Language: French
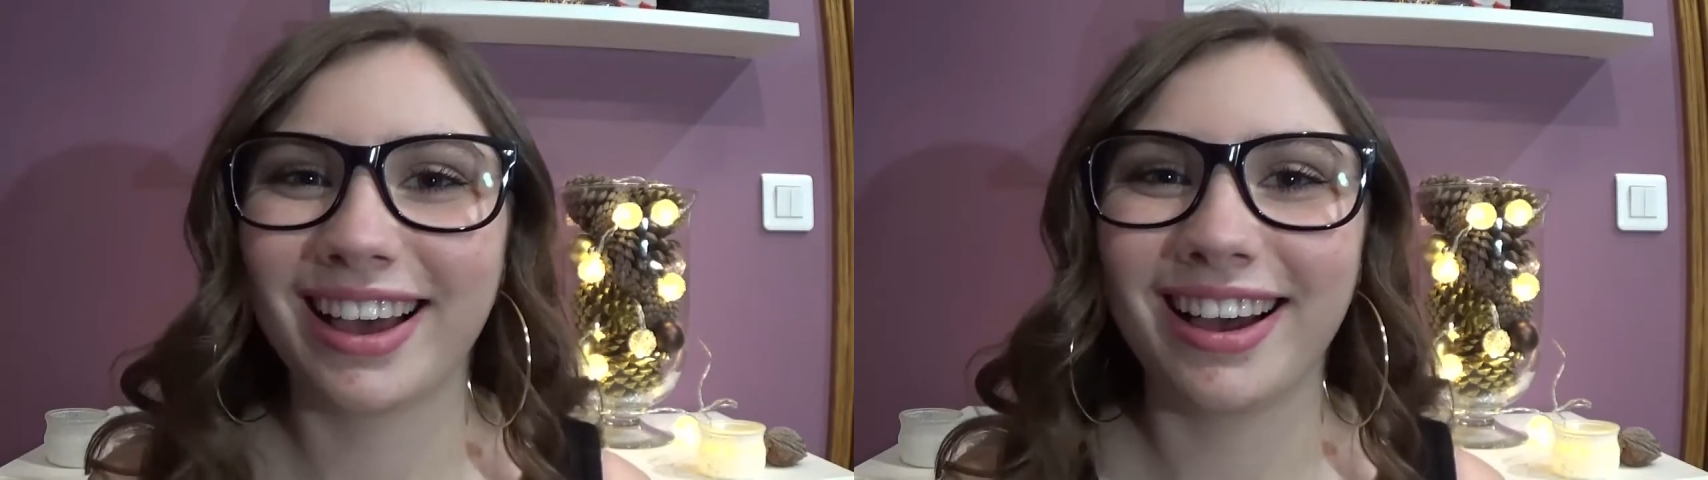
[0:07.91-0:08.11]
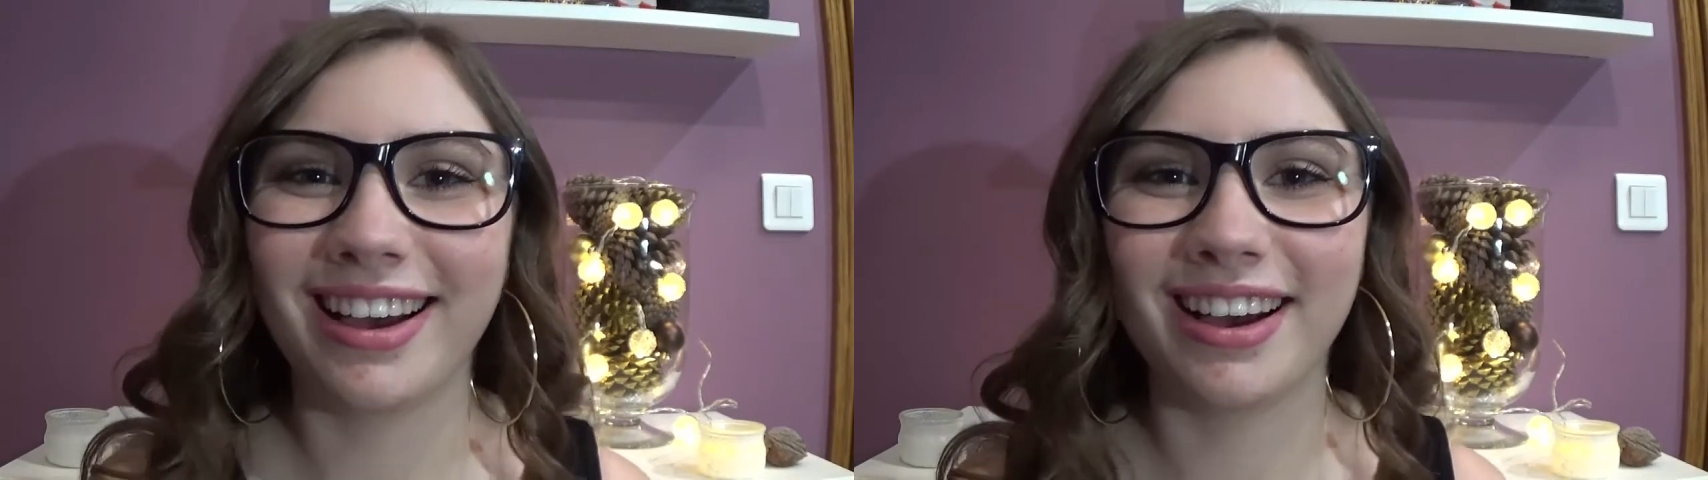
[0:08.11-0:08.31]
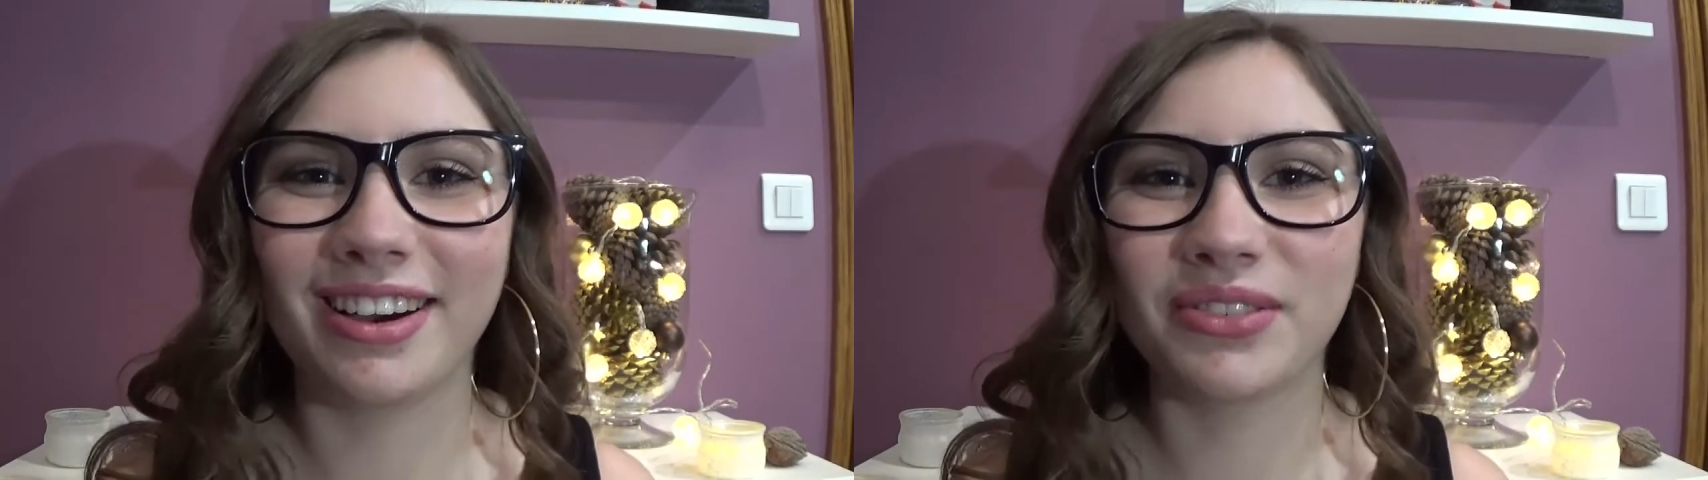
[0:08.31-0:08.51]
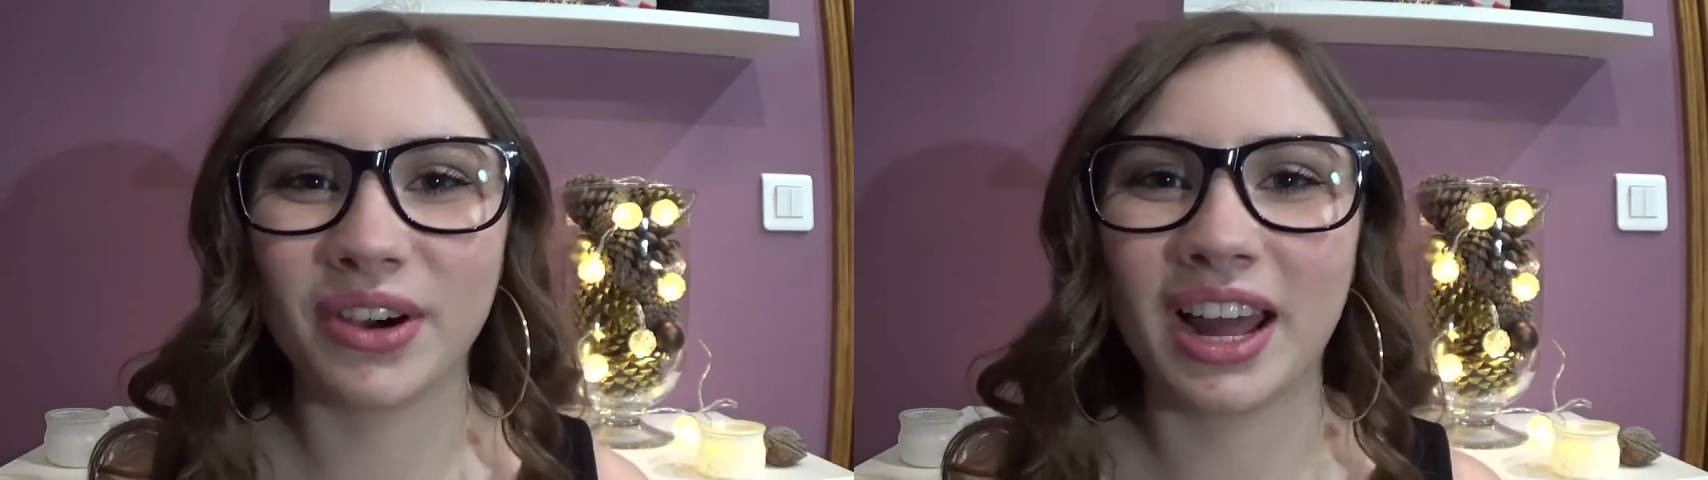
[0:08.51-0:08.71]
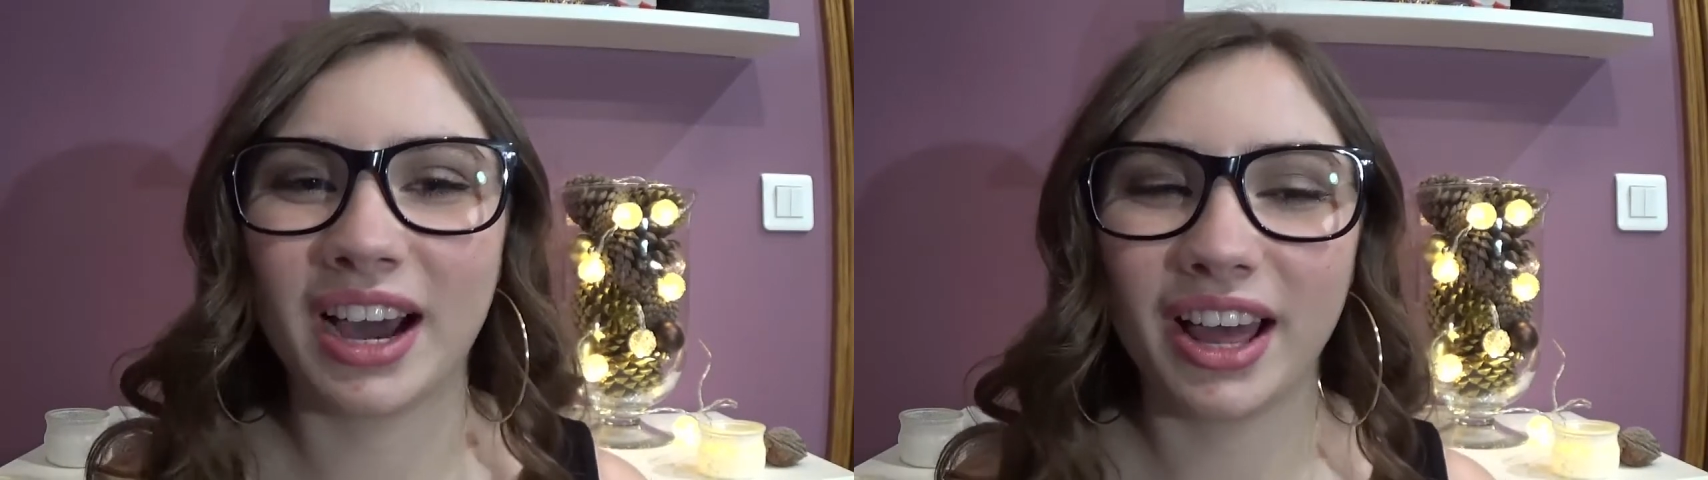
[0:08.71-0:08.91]
Euh,
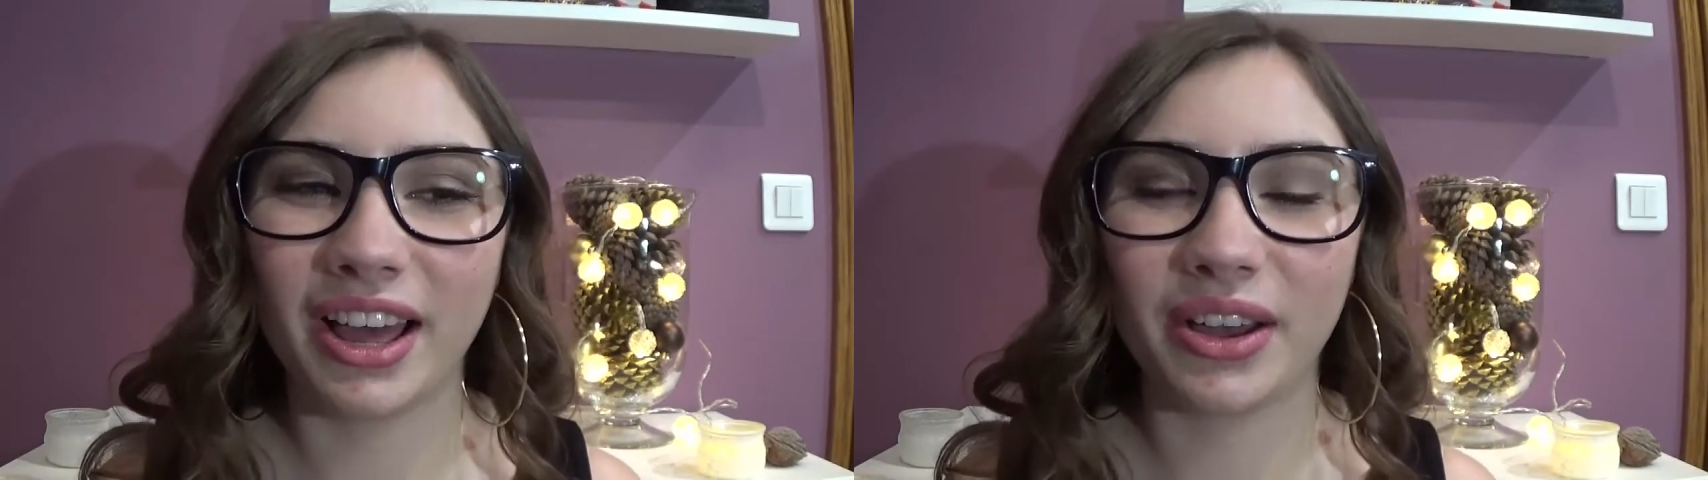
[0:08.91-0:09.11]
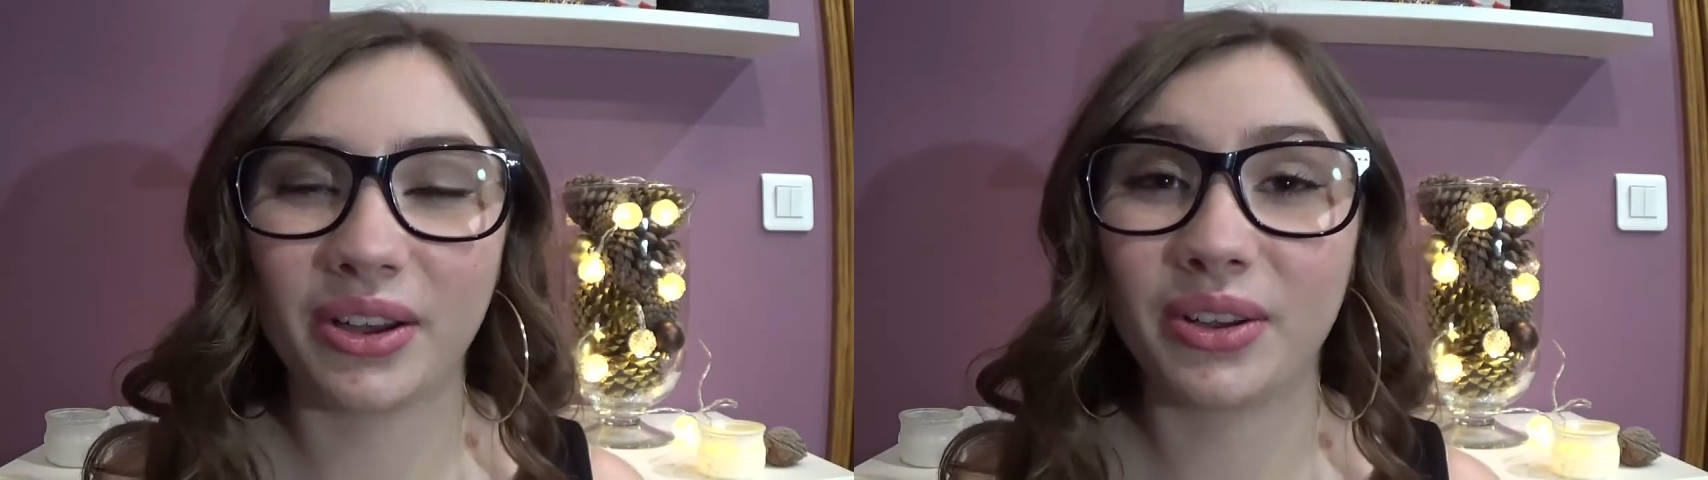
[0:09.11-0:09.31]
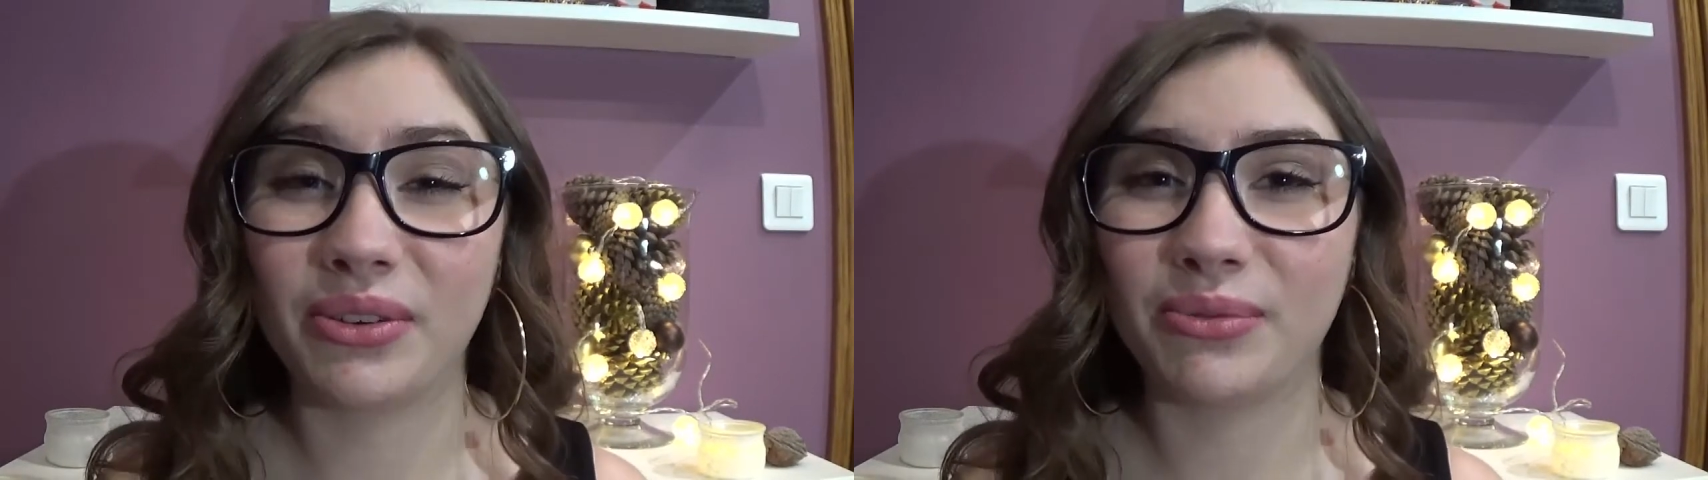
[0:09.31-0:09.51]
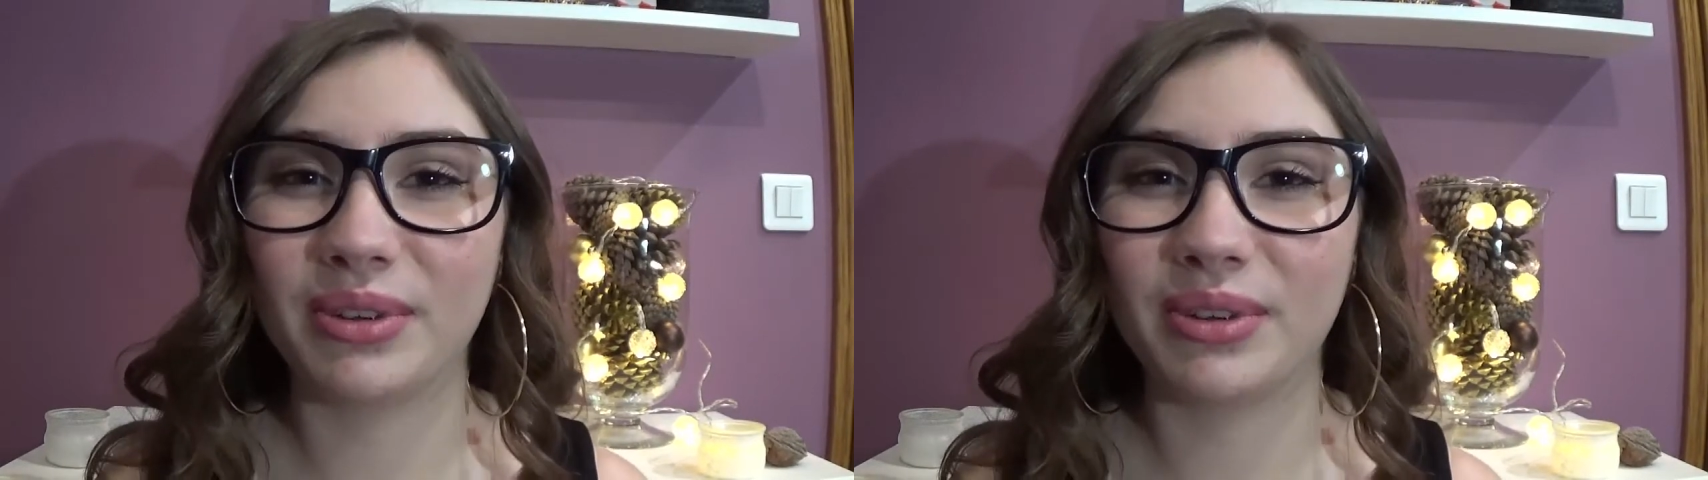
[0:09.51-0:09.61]
voilà, euh,